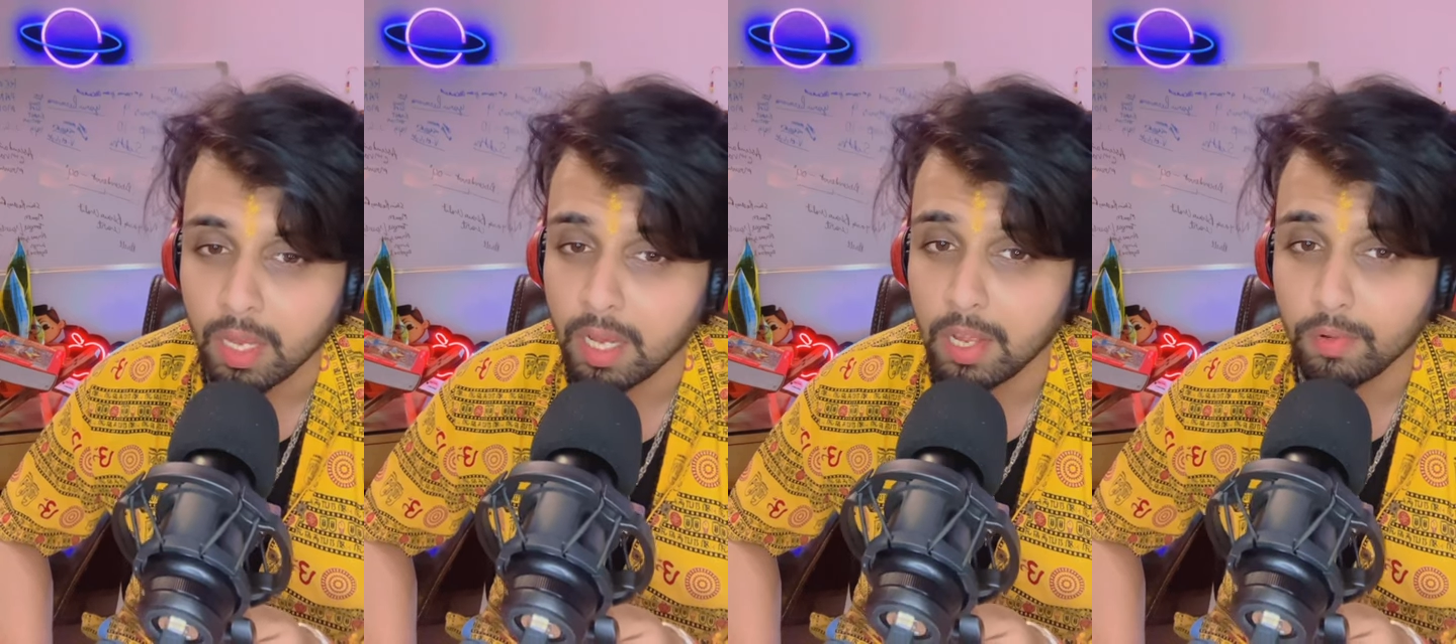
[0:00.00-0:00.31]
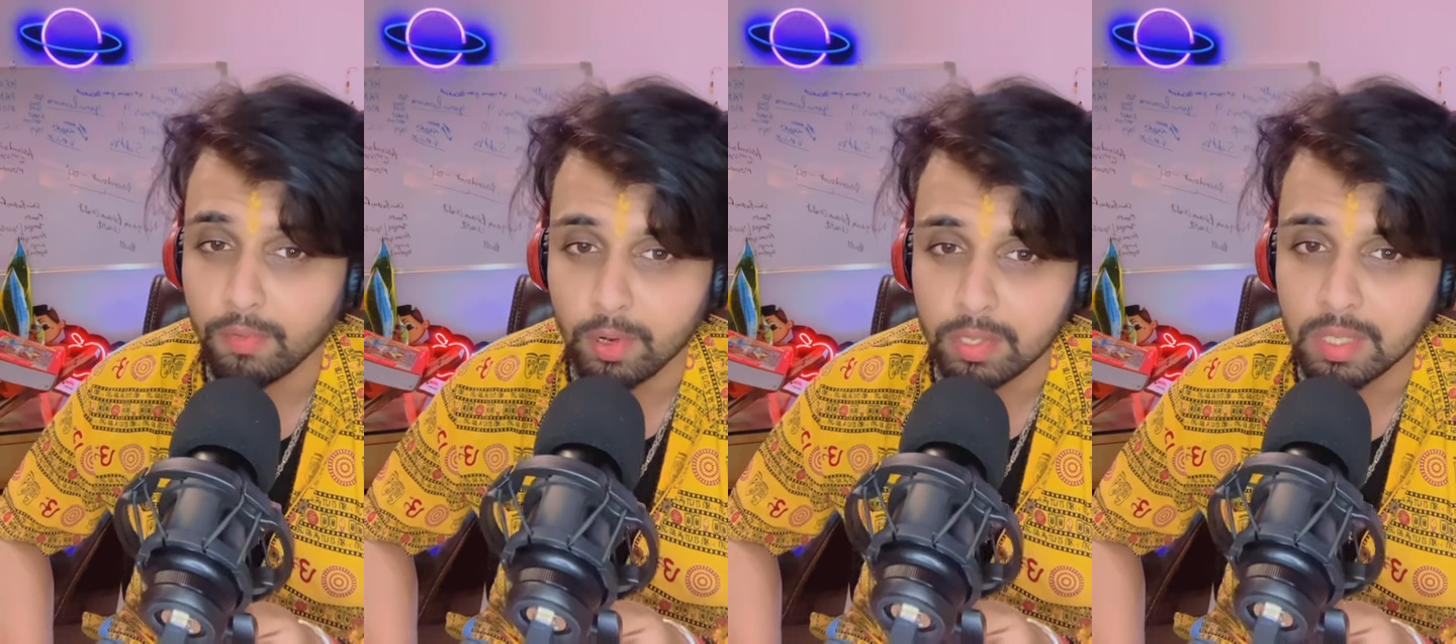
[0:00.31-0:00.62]
आई
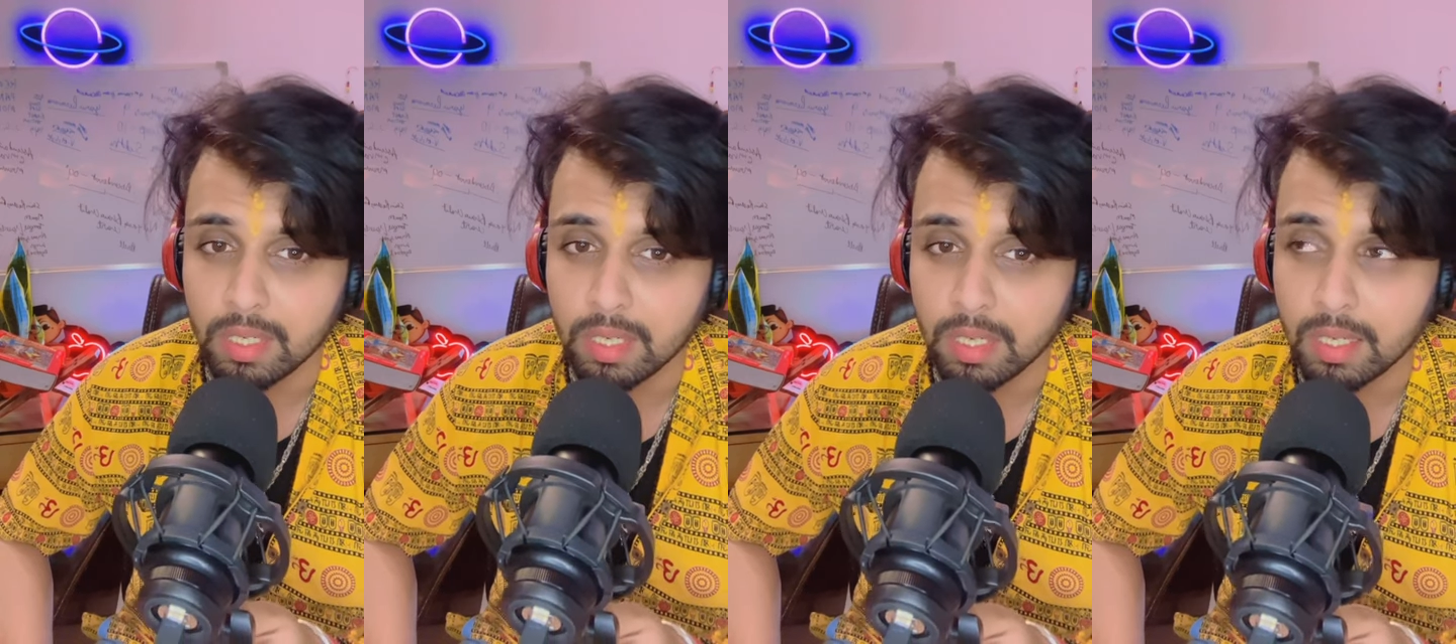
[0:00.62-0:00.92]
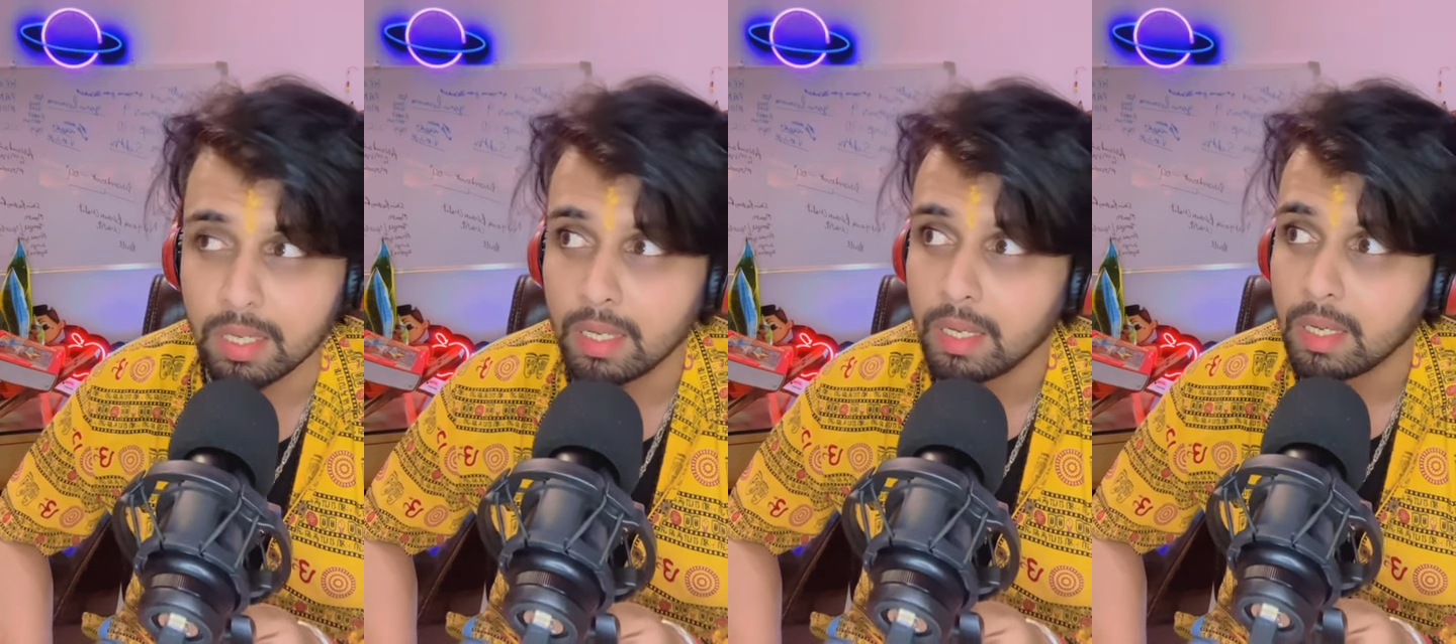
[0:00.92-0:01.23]
वॉजेंट ठीक
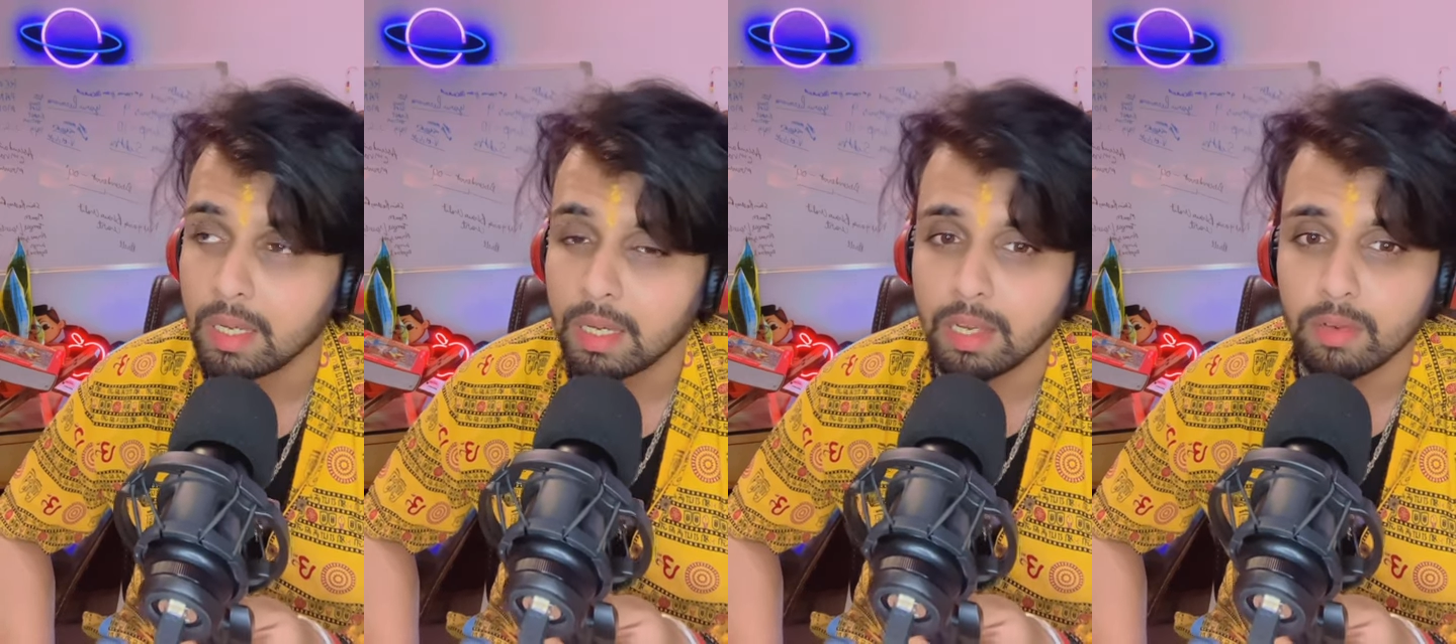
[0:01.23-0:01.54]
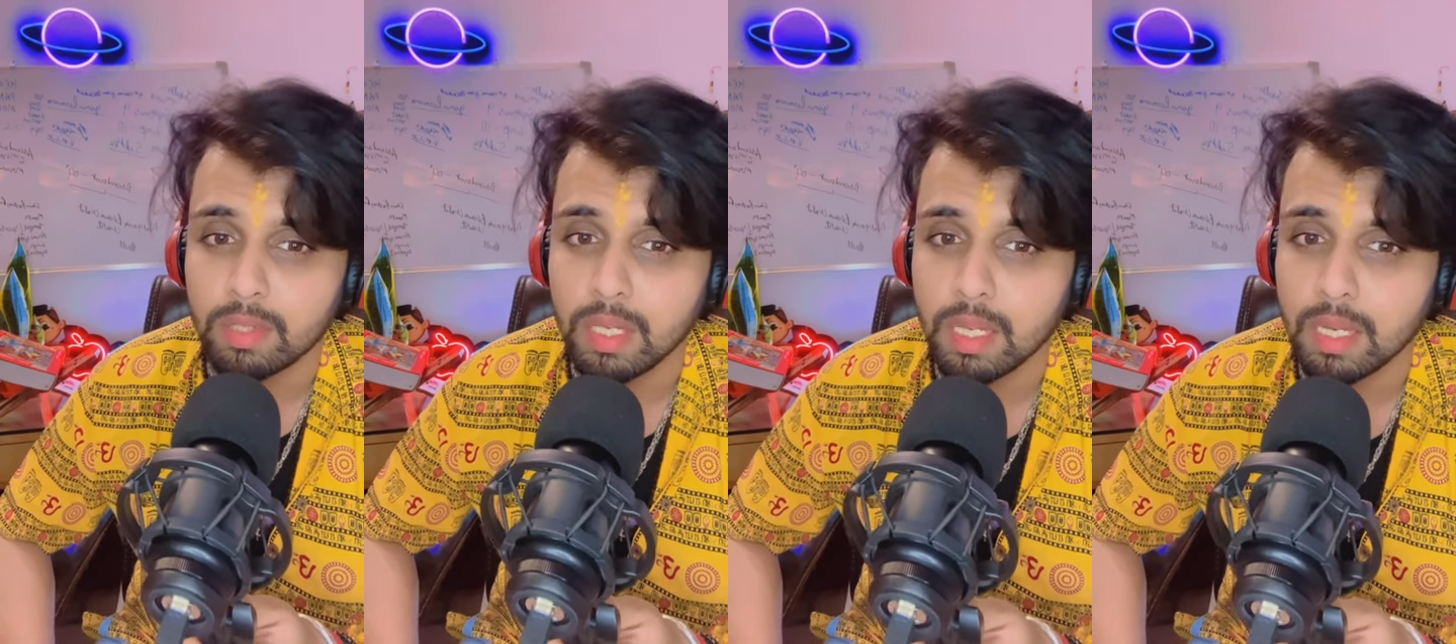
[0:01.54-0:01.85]
है आई
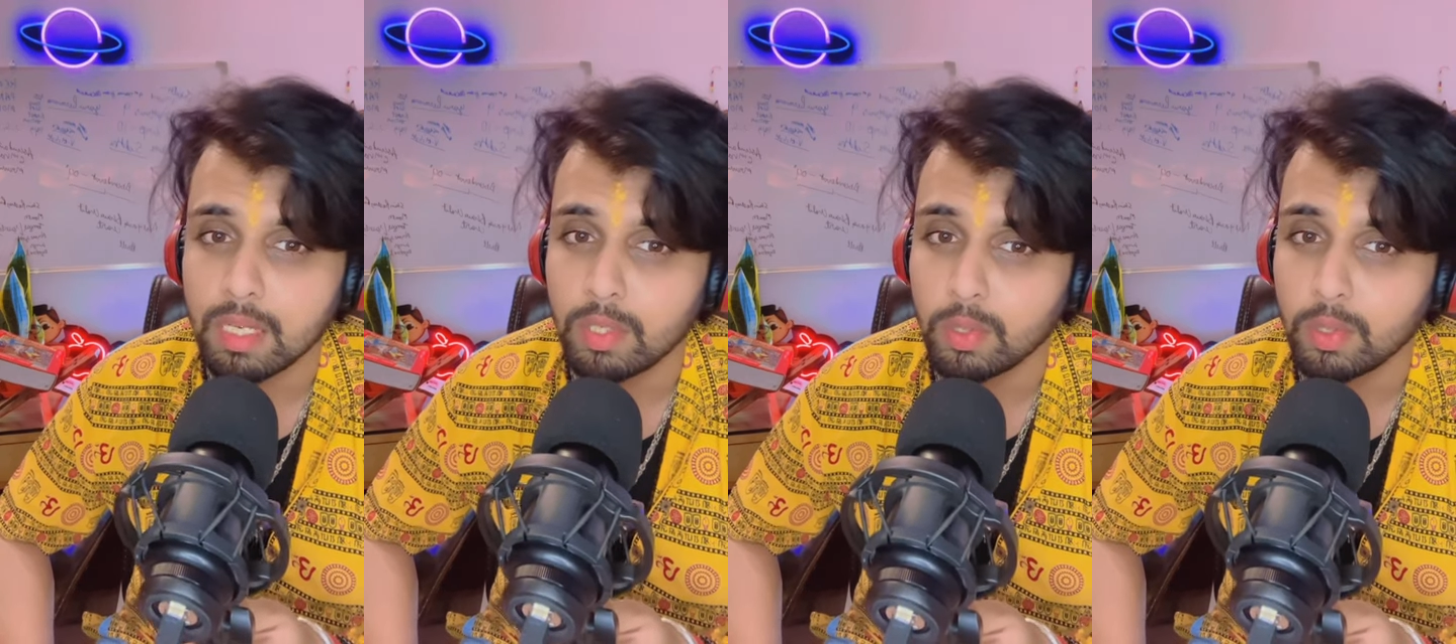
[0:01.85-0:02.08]
वॉज लाइक